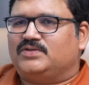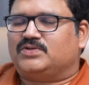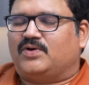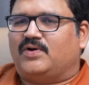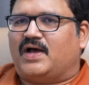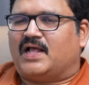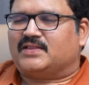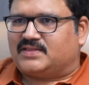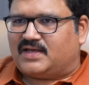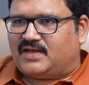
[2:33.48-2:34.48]
సో
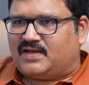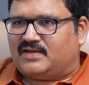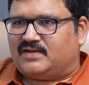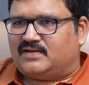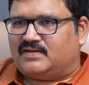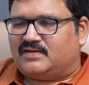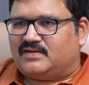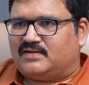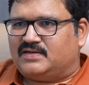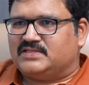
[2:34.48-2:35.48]
అంత
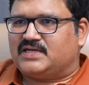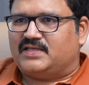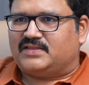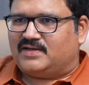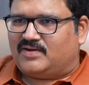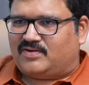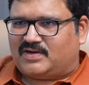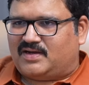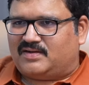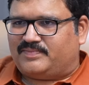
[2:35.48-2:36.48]
నిజాయితీగా
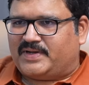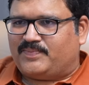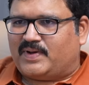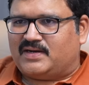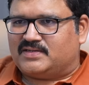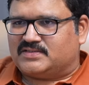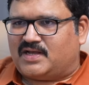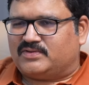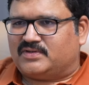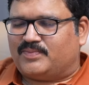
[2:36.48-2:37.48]
ఒక పరిపాలన
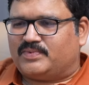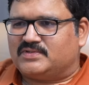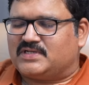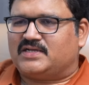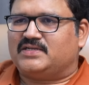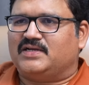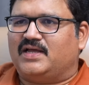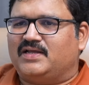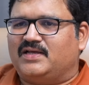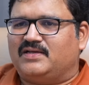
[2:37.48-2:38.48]
సాగుతున్నప్పుడు
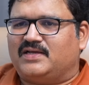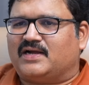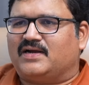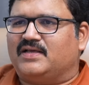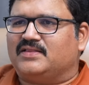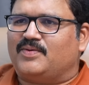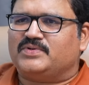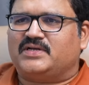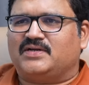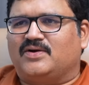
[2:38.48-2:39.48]
సహజంగానే ఎక్కడ ఏ తప్పు
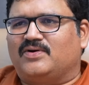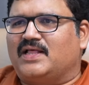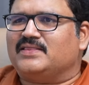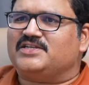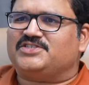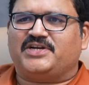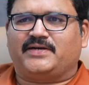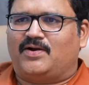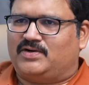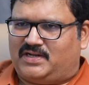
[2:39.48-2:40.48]
జరిగినా కూడా అంతే
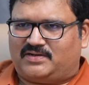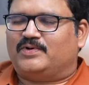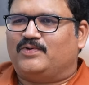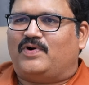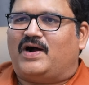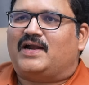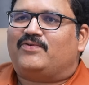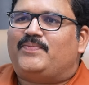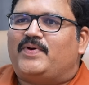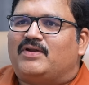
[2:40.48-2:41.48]
స్ట్రిక్ట్గా ఉంటారు ఇప్పుడు వాళ్ళ
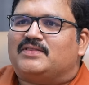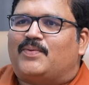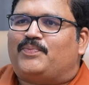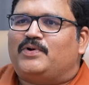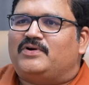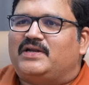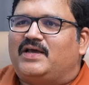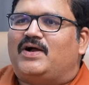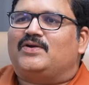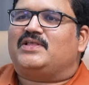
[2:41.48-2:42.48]
వైపు ఏమైనా తప్పులుంటే
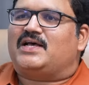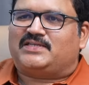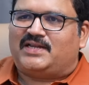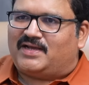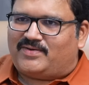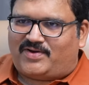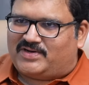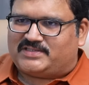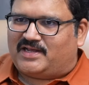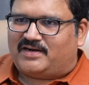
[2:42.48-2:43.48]
వాళ్ళు ఉదాసీనంగా
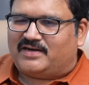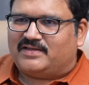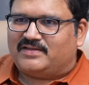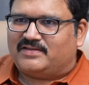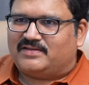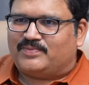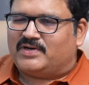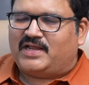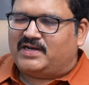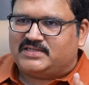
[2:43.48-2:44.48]
వ్యవహరిస్తారండి
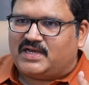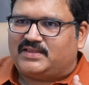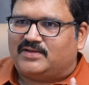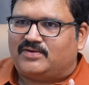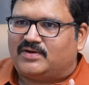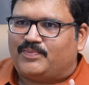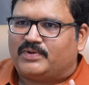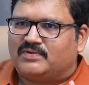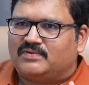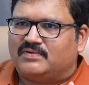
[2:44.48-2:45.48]
ఇప్పుడు నేను నిజాయితీగా ఉన్నప్పుడు